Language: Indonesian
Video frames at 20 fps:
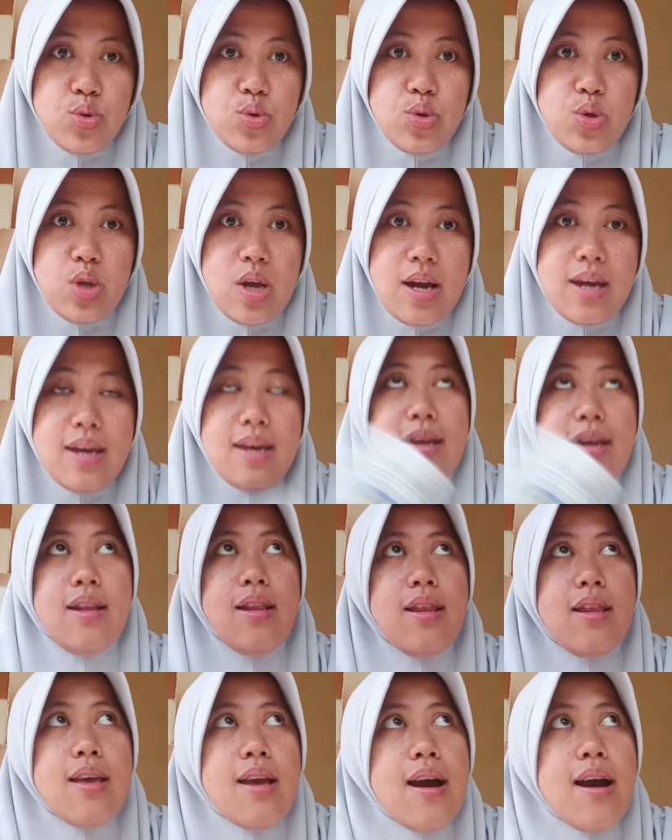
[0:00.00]
yang
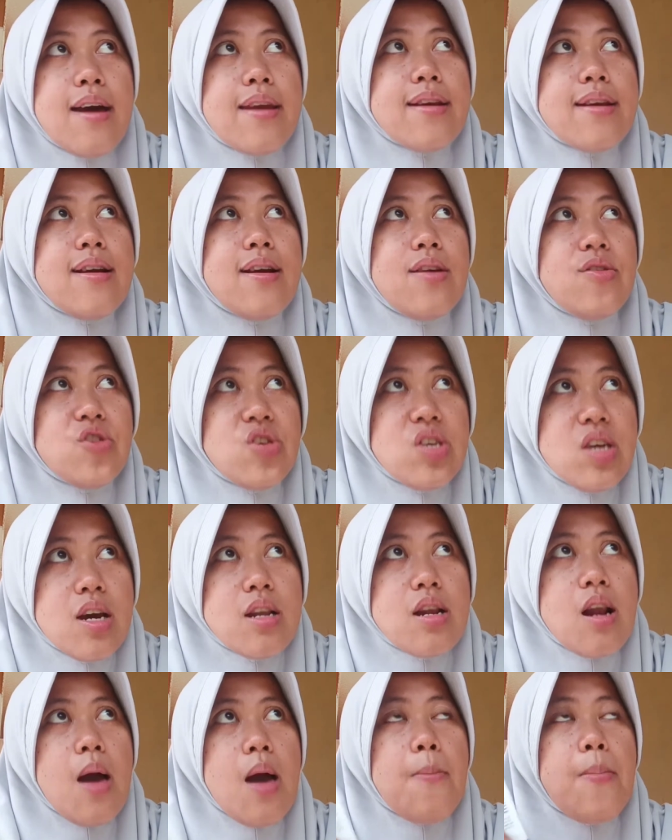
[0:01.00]
ini
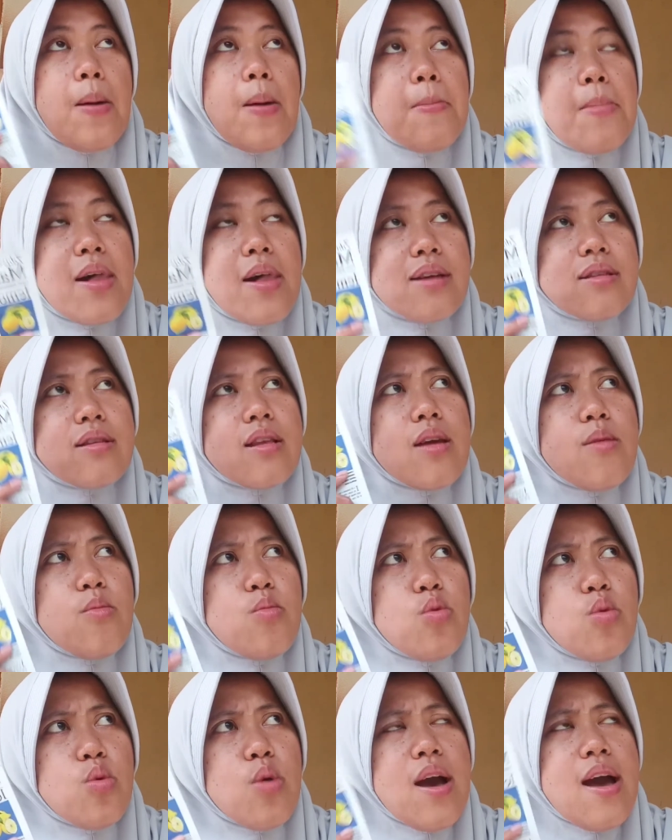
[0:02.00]
harganya 18.000
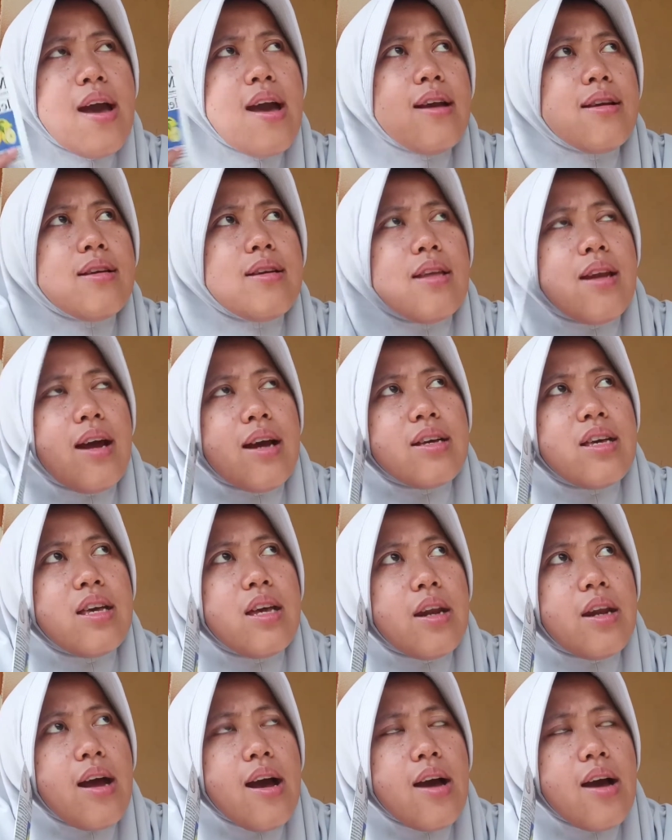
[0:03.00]

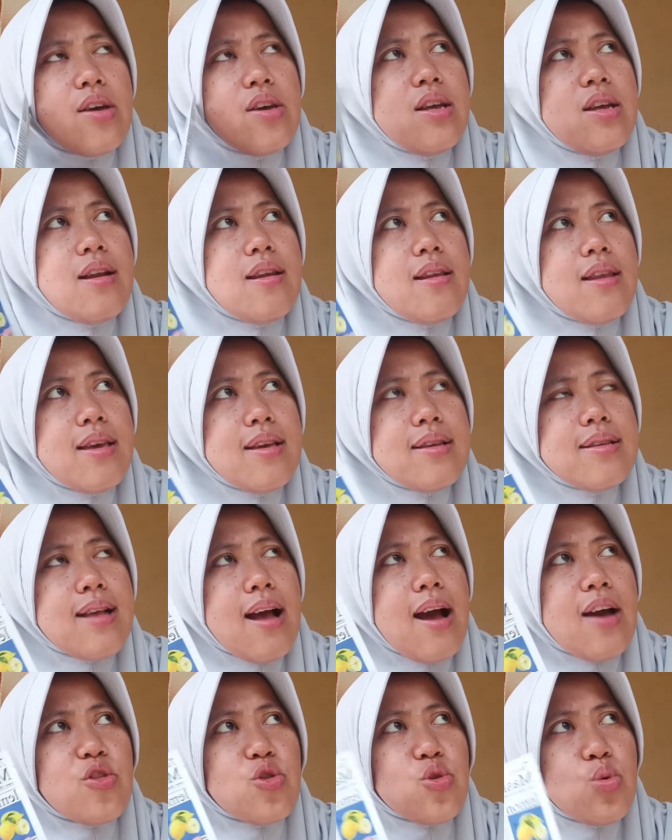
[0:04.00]
kira-kira ini
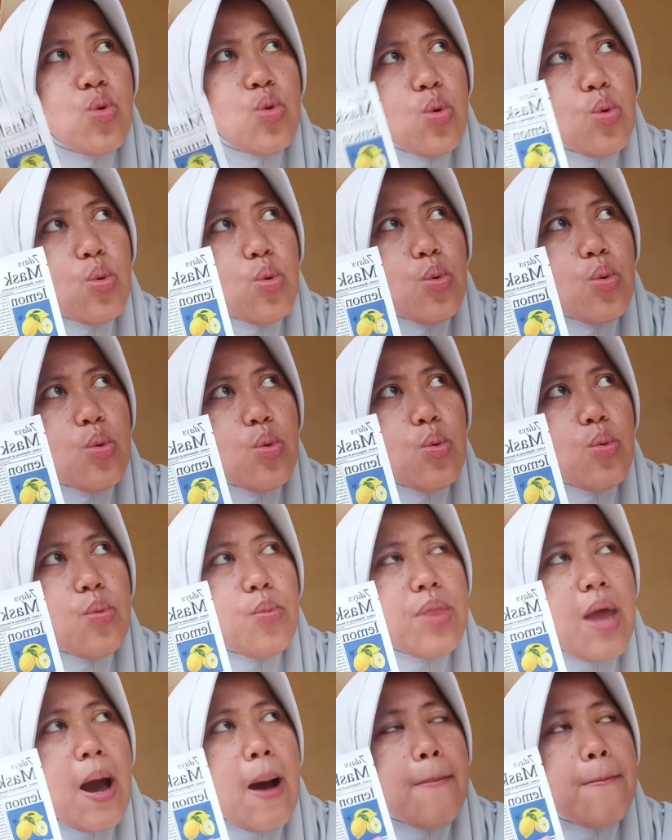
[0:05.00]
satu
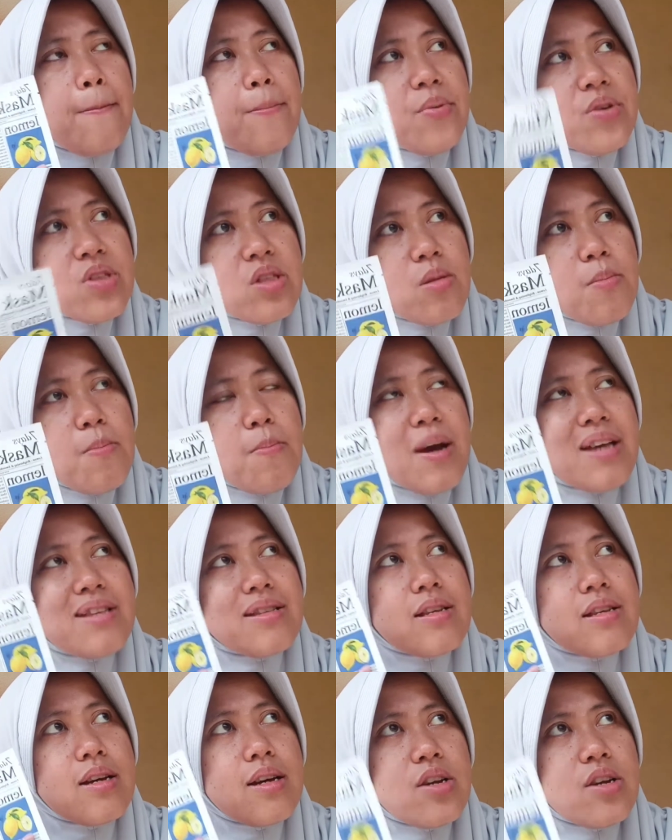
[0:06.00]
dapat
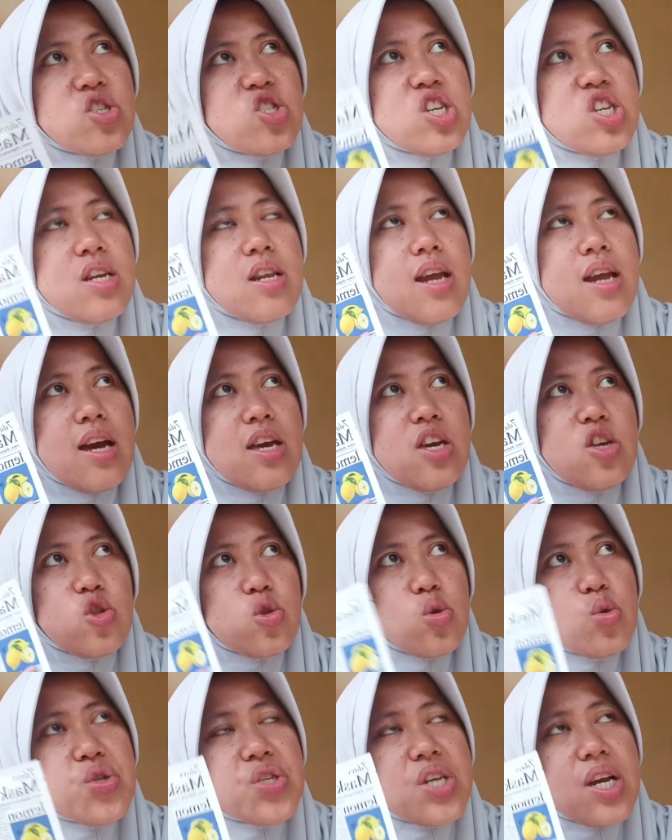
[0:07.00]
masker Cina
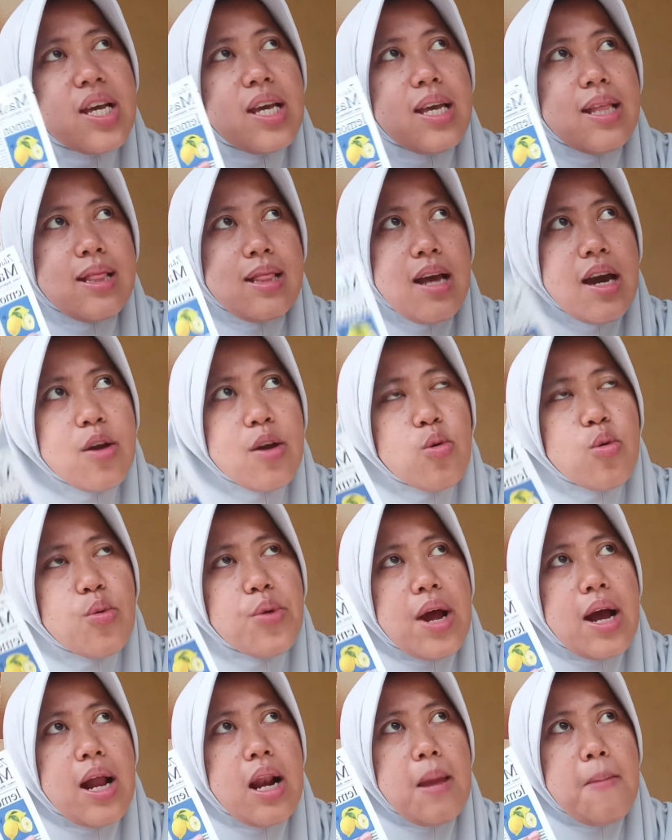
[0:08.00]
itu sekitar
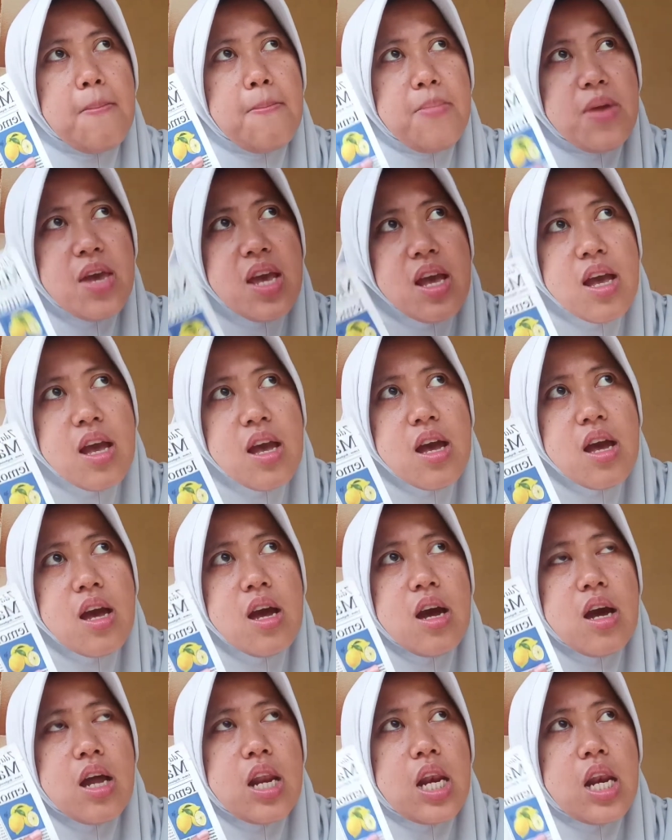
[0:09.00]
kurang lebih
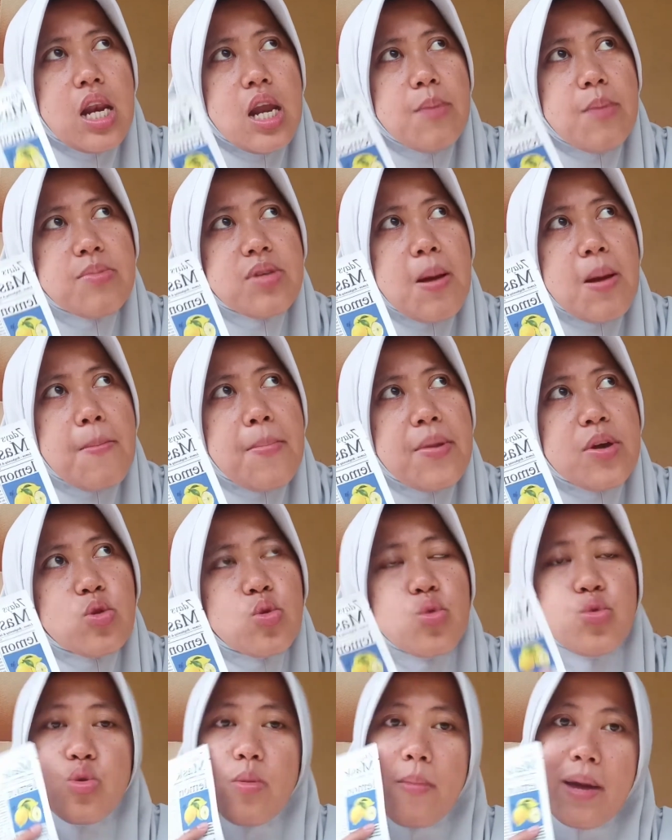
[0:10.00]
6 sampai
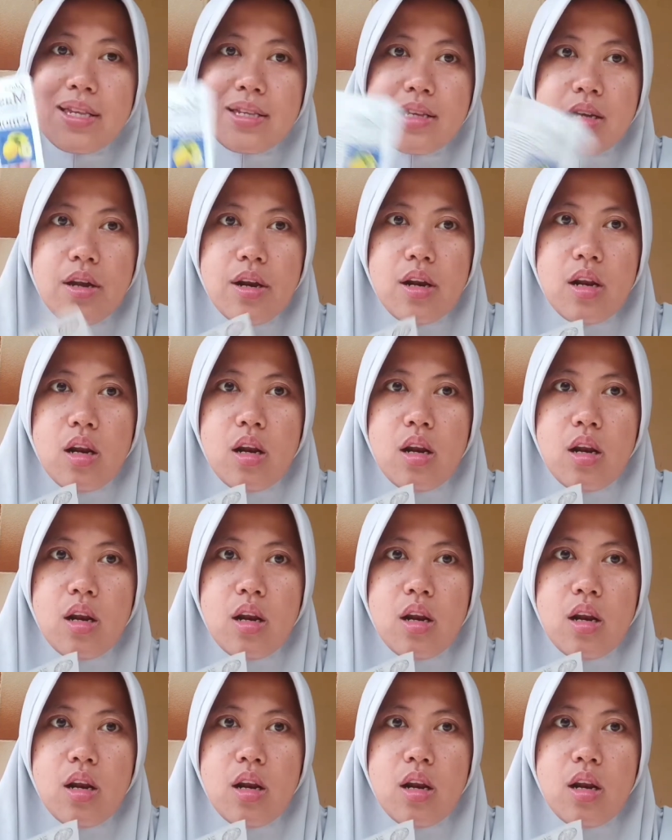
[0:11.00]
7 masker